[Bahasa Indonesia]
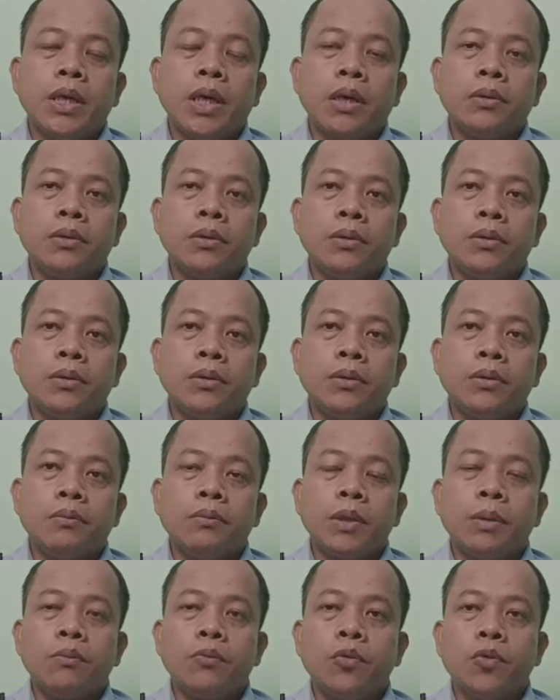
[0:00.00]
dahulu
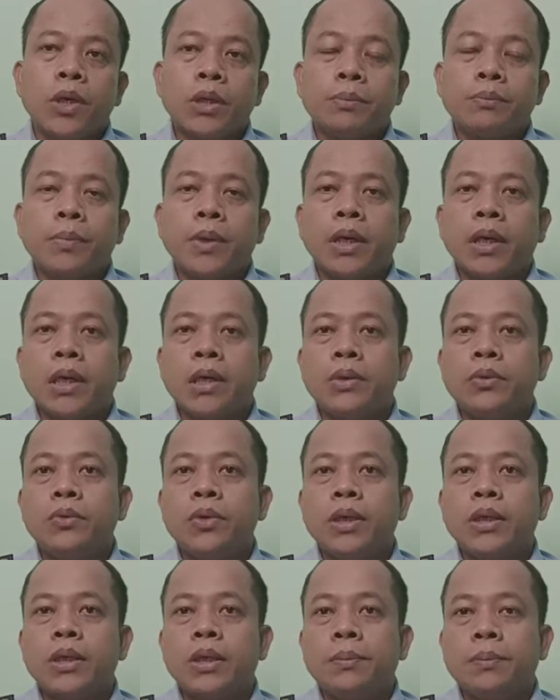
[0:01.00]
membuat
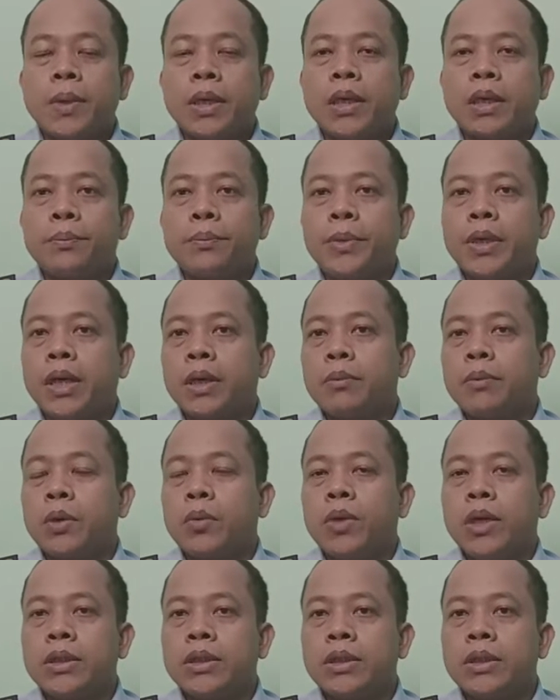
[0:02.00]
pengaduan kepada pihak
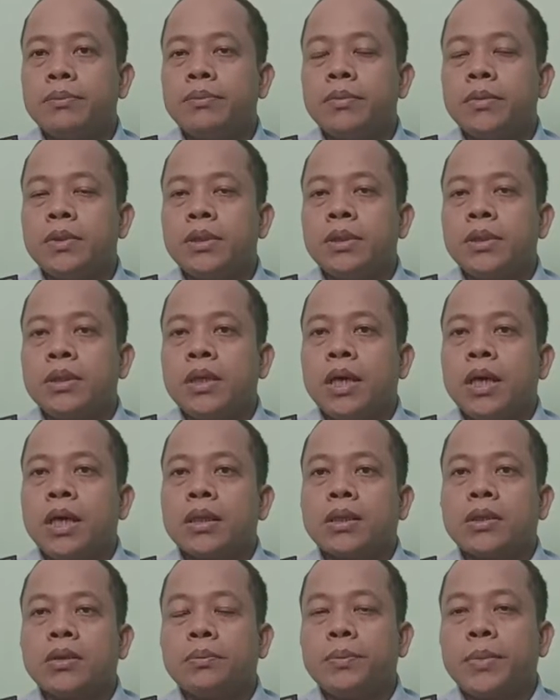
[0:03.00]
berwajib
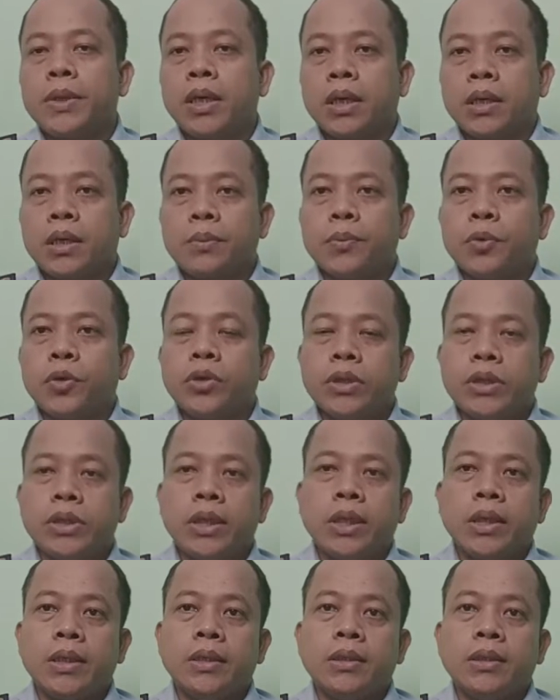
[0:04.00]
atau pihak
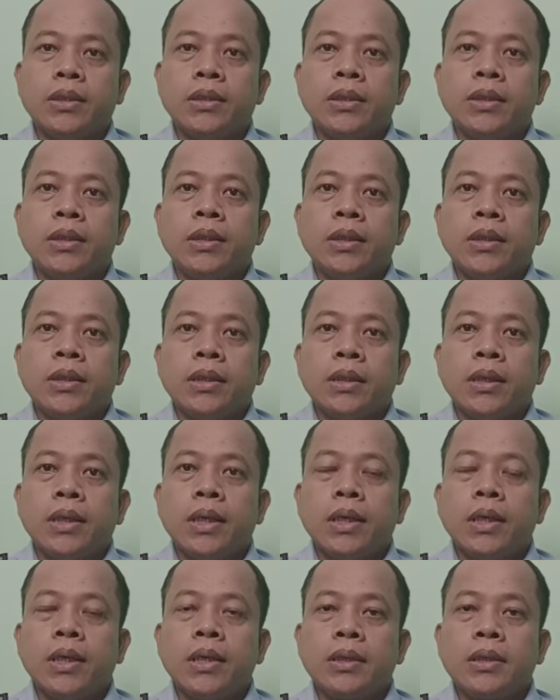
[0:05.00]
kepolisian.
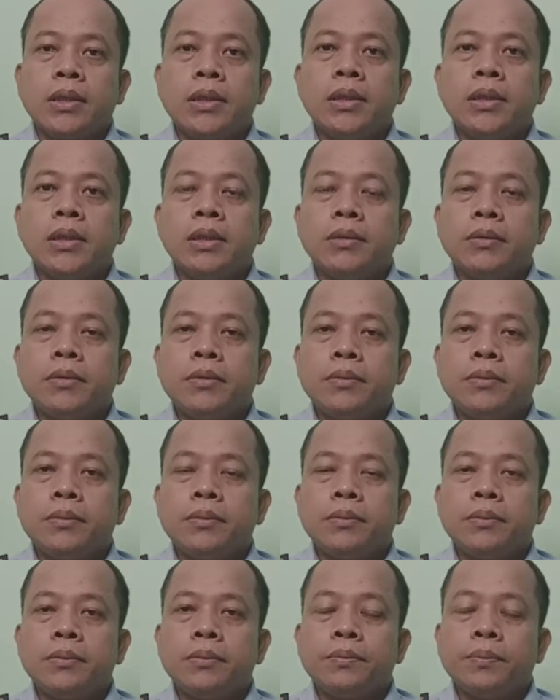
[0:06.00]
Dan nanti
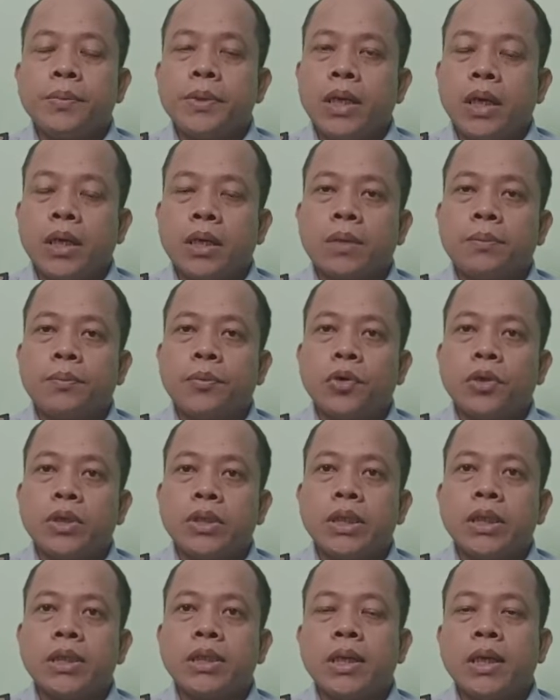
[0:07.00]
pihak
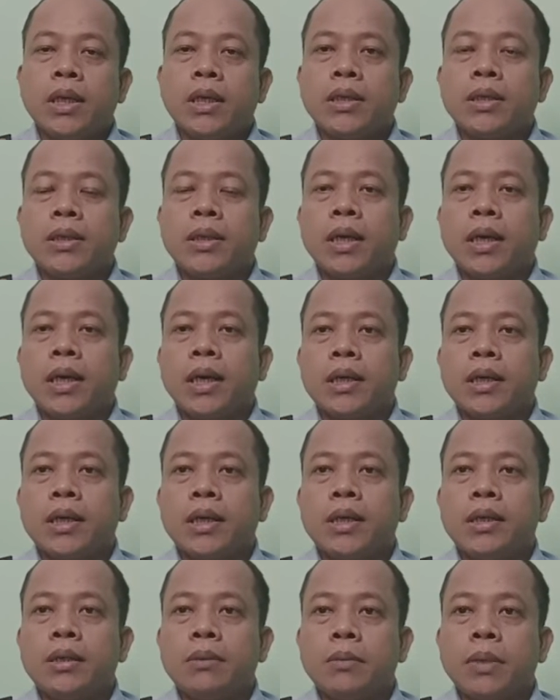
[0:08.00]
kepolisianlah yang
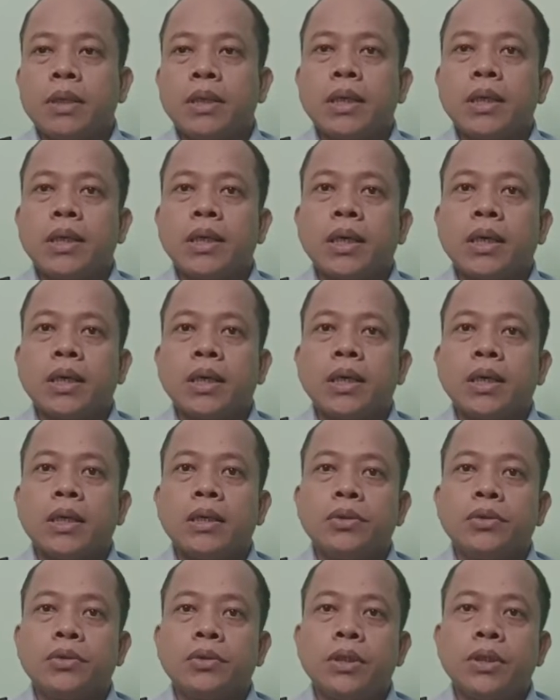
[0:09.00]
akan
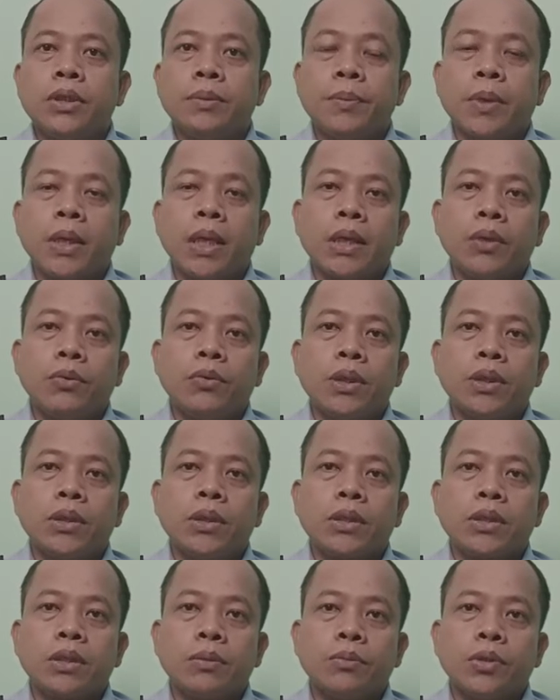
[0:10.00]
menindaklanjuti pengaduan
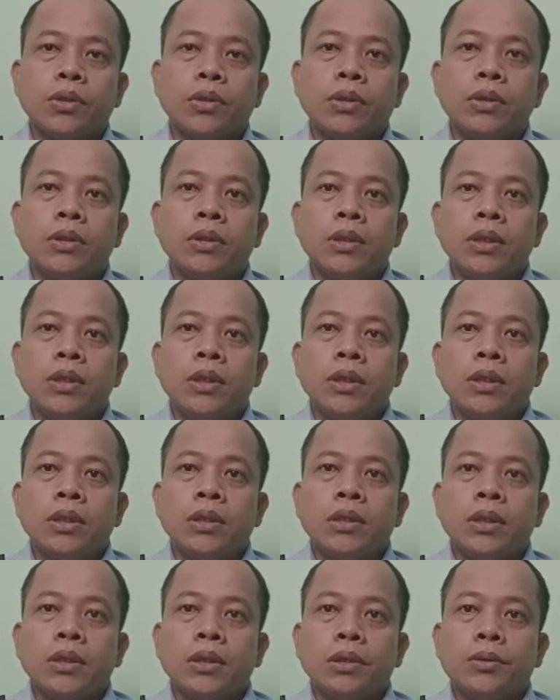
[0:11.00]
tersebut.
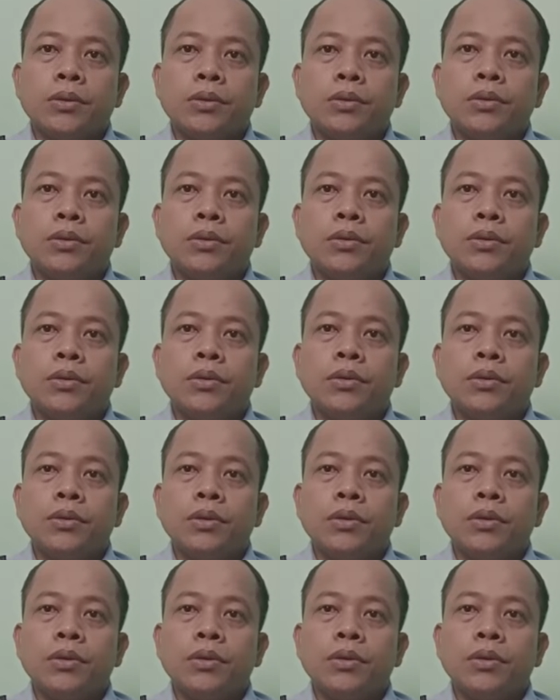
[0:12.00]
Tentu